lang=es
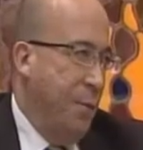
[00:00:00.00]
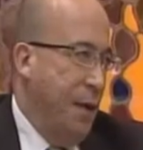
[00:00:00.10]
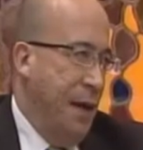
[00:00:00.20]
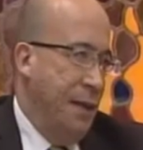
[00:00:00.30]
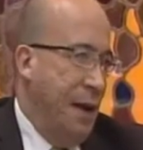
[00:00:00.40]

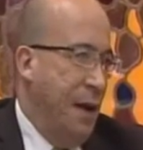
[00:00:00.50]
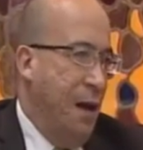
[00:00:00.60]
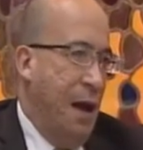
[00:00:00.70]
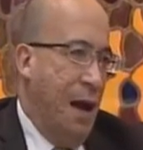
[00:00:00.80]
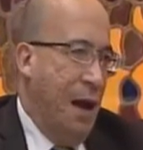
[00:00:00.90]
pueden estar
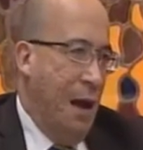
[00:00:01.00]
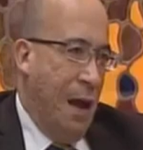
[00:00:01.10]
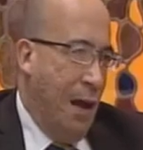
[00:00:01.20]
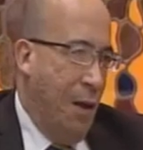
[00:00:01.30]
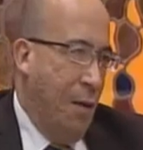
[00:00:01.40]

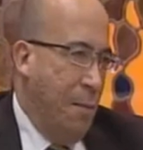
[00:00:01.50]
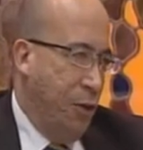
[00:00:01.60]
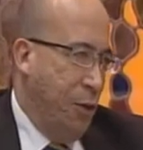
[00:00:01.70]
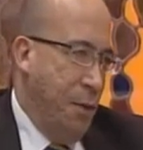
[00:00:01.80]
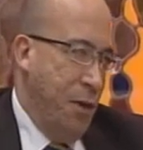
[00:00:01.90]
a, dos
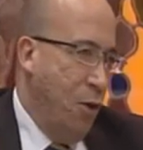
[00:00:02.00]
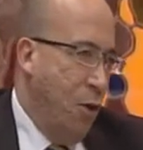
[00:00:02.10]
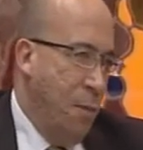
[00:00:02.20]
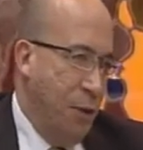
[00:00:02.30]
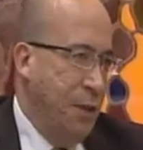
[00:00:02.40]
metros y medio o
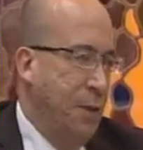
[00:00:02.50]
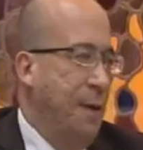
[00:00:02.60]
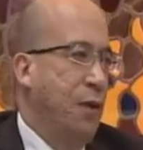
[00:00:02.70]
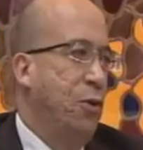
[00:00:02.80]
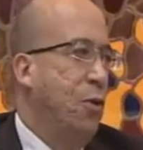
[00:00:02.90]
dos metros de
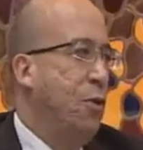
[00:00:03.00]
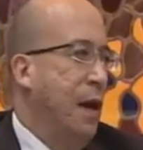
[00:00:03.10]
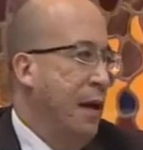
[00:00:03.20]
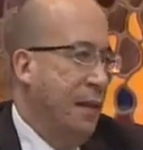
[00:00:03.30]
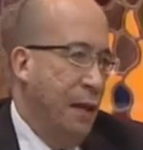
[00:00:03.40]

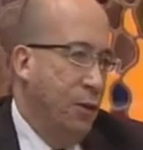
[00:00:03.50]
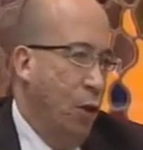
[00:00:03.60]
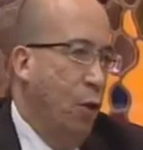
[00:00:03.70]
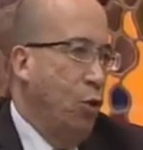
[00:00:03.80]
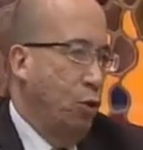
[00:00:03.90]
separación, ahí es están
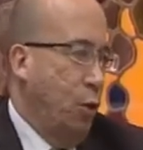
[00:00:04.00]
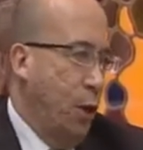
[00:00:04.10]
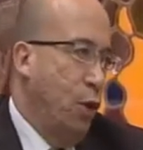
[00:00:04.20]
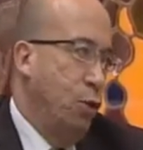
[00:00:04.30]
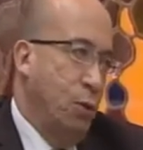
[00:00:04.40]
difícil, uno
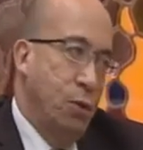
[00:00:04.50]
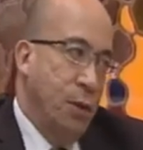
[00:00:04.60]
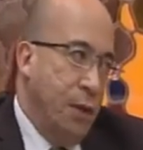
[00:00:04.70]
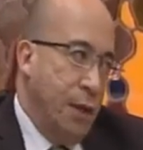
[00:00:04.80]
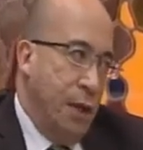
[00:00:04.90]
sobre otro
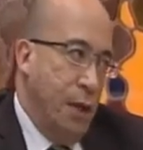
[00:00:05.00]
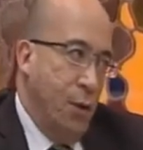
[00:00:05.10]
y